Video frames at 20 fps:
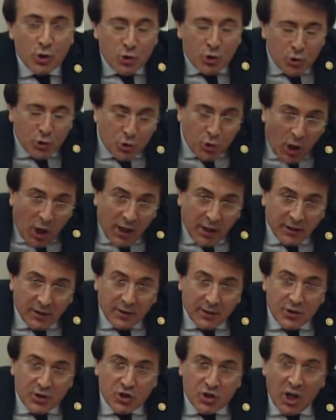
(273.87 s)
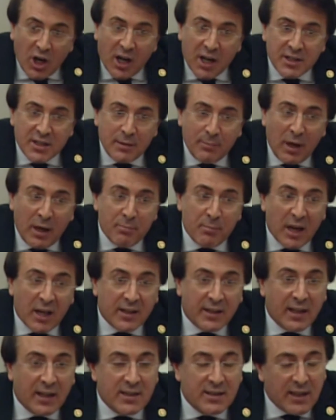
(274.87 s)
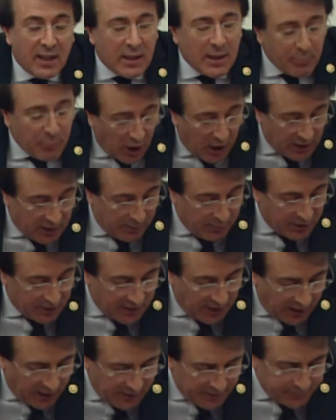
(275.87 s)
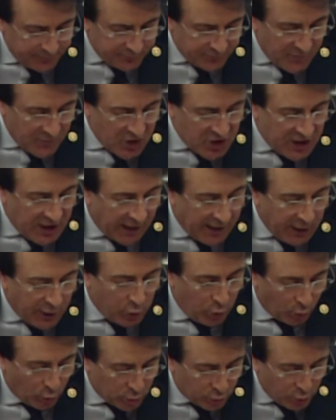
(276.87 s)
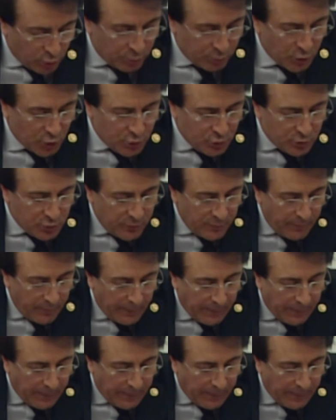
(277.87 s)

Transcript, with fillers: Şu an cazibe merkezleri bağlamında şerik olduğumuz